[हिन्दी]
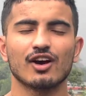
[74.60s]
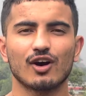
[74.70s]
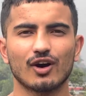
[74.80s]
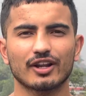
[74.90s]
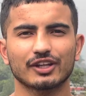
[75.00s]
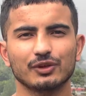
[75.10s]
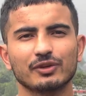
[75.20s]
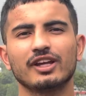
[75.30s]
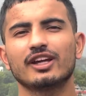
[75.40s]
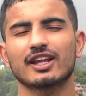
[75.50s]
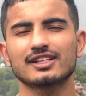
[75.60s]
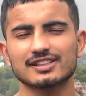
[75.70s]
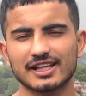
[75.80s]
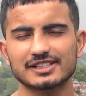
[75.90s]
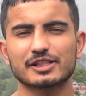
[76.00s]
और क्यों नहीं करने
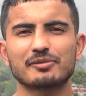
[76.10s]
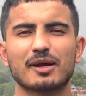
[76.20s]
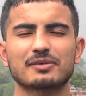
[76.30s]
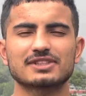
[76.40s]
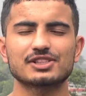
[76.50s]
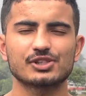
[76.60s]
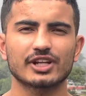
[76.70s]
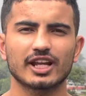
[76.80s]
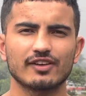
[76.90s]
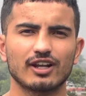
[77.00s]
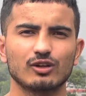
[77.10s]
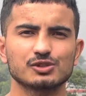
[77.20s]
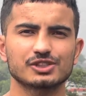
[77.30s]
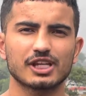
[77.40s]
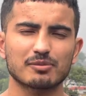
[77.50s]
सारी चीज़ें भी आपके साथ शेयर करने वाला हूँ
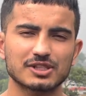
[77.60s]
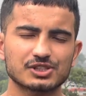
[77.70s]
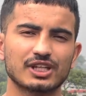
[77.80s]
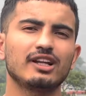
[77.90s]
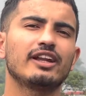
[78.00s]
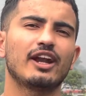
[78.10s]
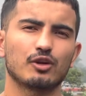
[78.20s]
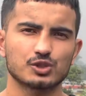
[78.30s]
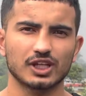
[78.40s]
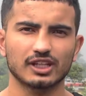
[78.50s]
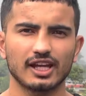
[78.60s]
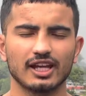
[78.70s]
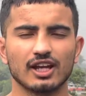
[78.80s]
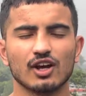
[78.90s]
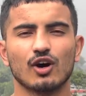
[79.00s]
जिससे आपका चैनल डेड हो जाता है
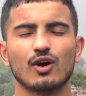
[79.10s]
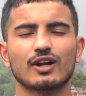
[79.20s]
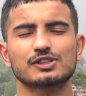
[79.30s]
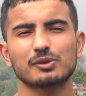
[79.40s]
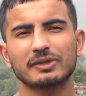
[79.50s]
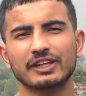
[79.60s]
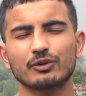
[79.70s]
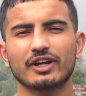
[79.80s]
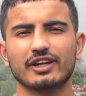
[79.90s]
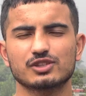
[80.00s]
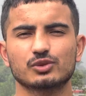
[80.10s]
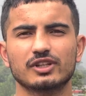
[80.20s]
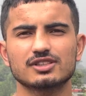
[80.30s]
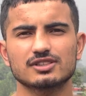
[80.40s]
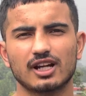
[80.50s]
और जो भी न्यू क्रिएटर्स होते हैं
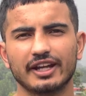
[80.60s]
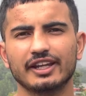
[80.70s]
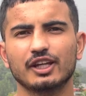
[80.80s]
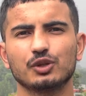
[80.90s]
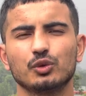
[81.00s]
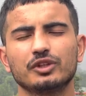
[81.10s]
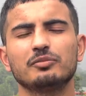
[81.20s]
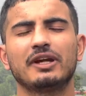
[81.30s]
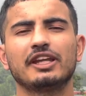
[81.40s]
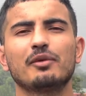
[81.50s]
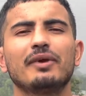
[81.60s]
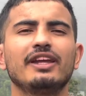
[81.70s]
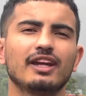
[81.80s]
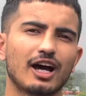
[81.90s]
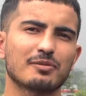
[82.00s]
ना स्टार्टिंग के दो तीन महीने में
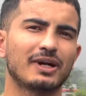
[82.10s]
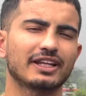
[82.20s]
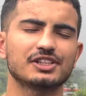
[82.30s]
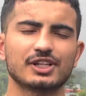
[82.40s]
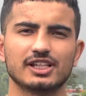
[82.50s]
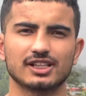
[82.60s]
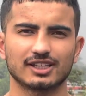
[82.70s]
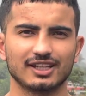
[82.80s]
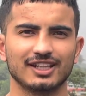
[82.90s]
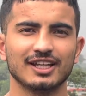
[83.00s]
ही हार मान के चले जाते हैं